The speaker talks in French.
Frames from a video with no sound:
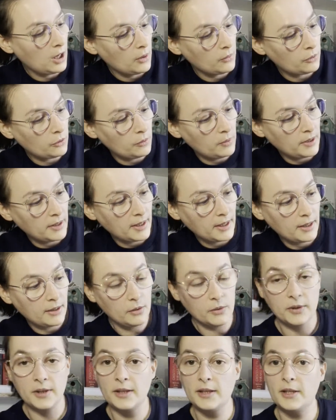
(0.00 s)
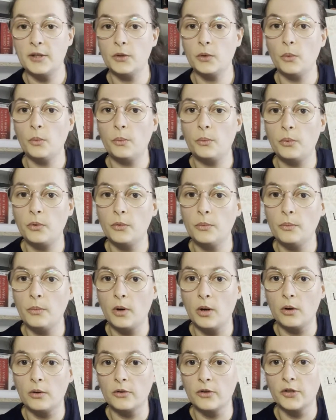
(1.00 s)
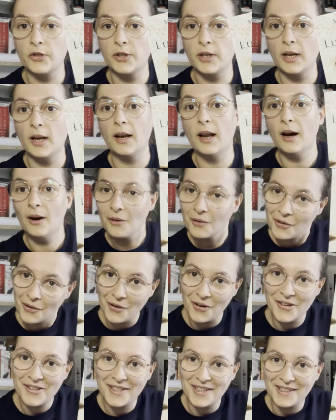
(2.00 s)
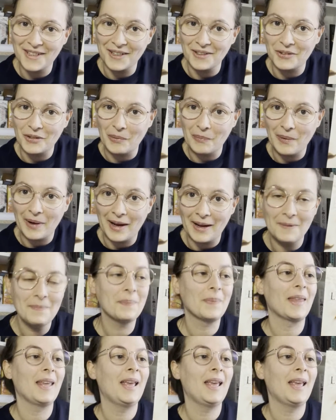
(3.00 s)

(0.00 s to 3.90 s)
publié aux éditions Plume Blanche. Et là encore, c'est un tome 1.